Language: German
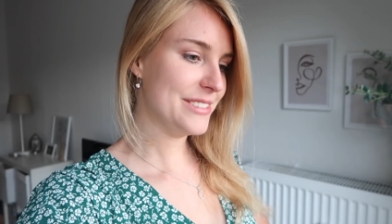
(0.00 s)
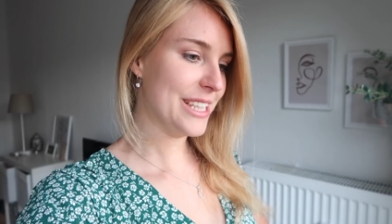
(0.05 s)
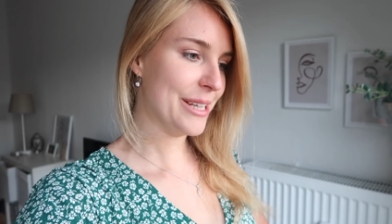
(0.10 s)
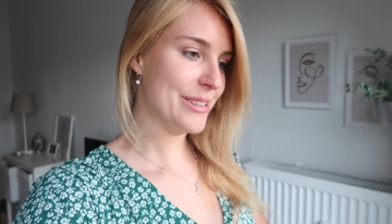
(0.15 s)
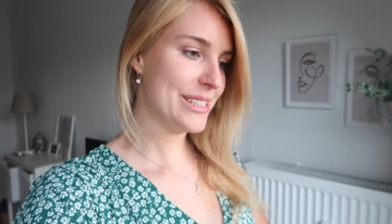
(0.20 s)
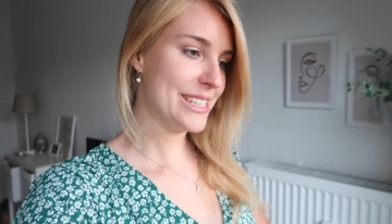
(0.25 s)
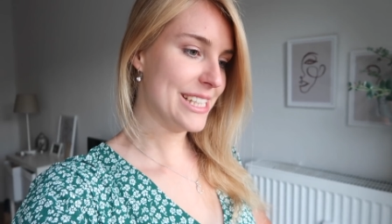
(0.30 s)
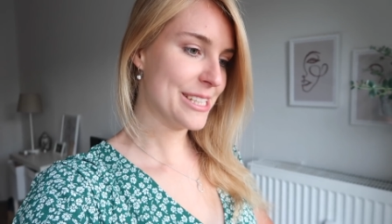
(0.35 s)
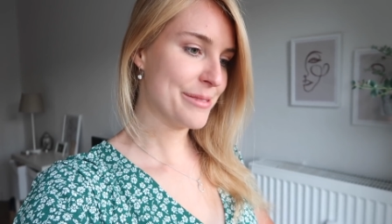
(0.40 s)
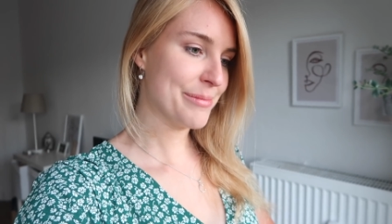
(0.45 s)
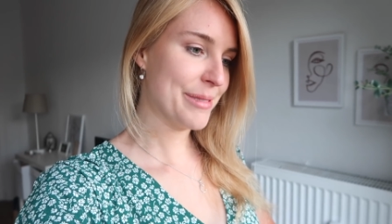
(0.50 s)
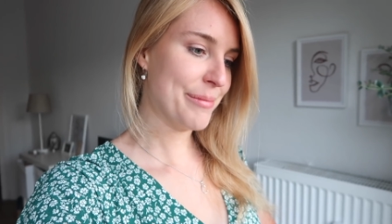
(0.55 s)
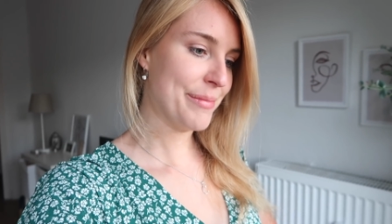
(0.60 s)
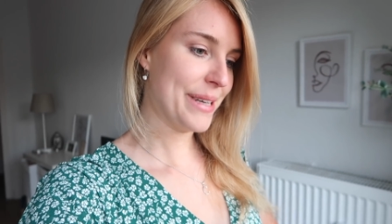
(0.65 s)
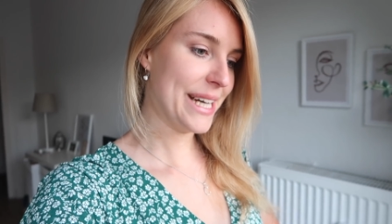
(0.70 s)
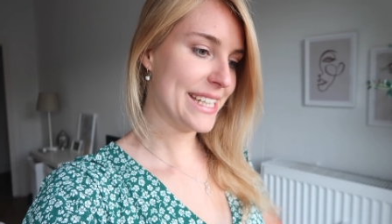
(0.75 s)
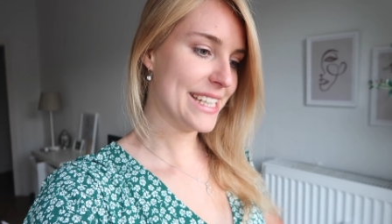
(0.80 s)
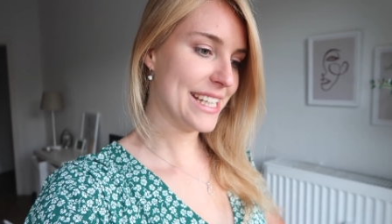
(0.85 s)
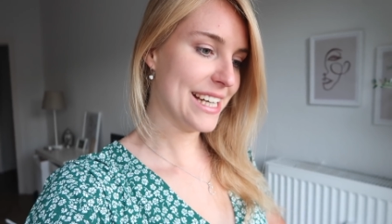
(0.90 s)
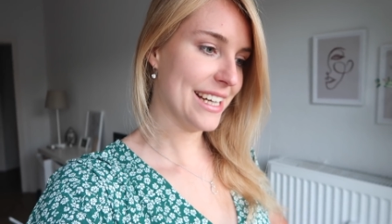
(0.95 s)
Wir haben jetzt erstmal ein
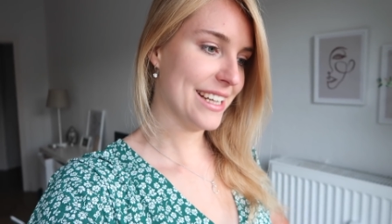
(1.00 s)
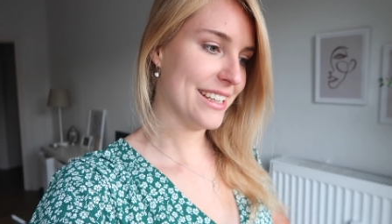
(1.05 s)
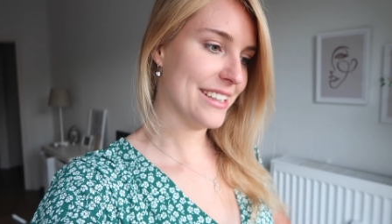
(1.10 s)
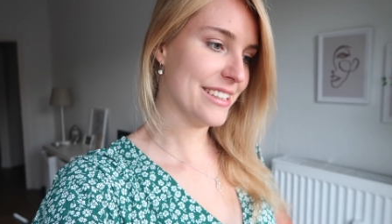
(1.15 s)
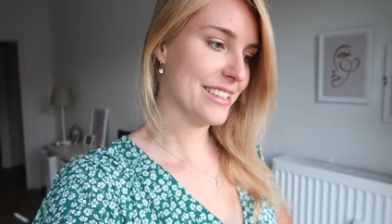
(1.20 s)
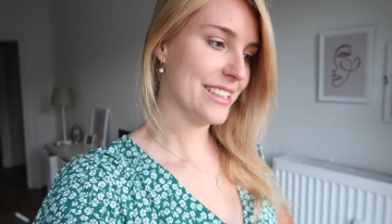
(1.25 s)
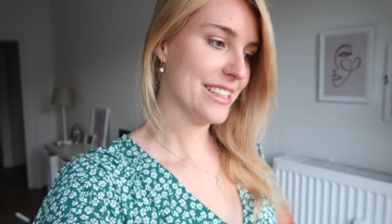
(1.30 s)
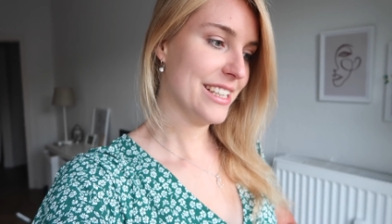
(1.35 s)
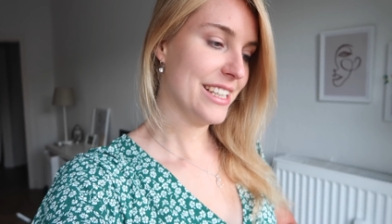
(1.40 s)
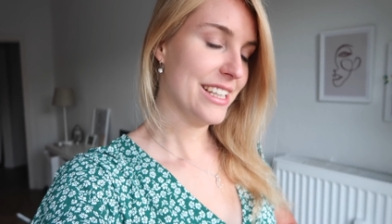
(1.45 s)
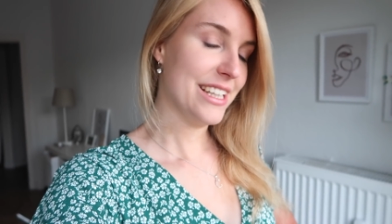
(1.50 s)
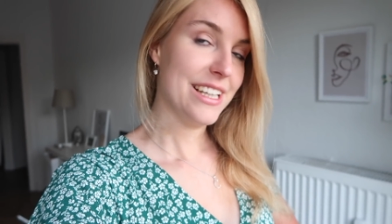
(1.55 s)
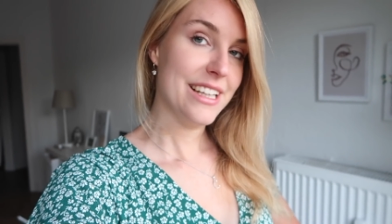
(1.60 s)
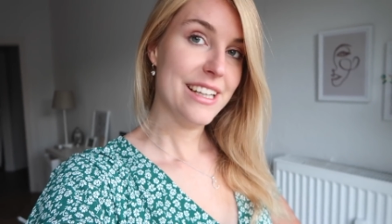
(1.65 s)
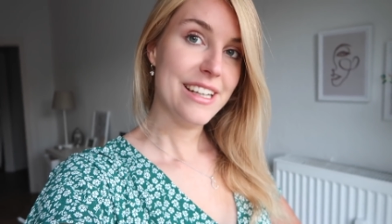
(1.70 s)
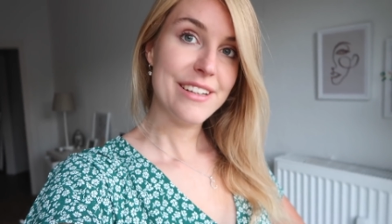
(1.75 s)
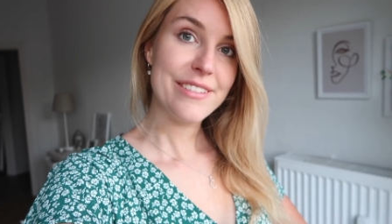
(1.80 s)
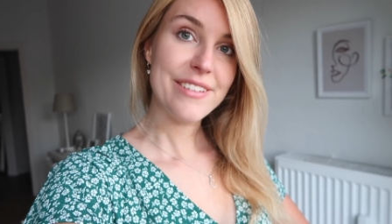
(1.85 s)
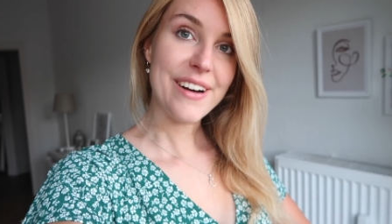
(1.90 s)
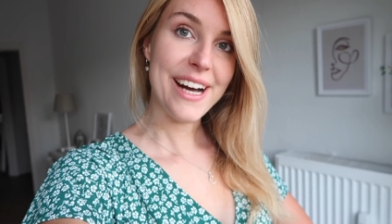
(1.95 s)
paar Tage
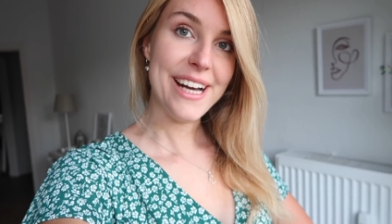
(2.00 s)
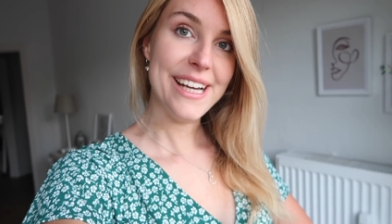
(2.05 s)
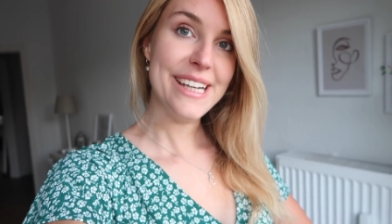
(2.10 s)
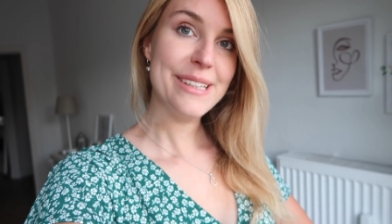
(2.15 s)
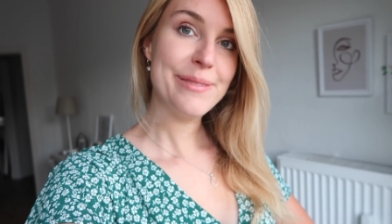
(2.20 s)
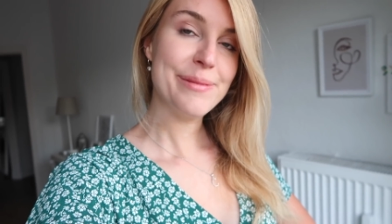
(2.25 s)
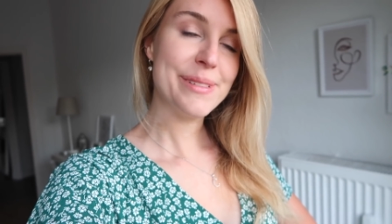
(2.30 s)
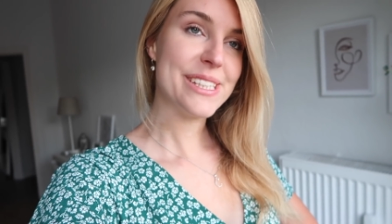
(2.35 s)
frei,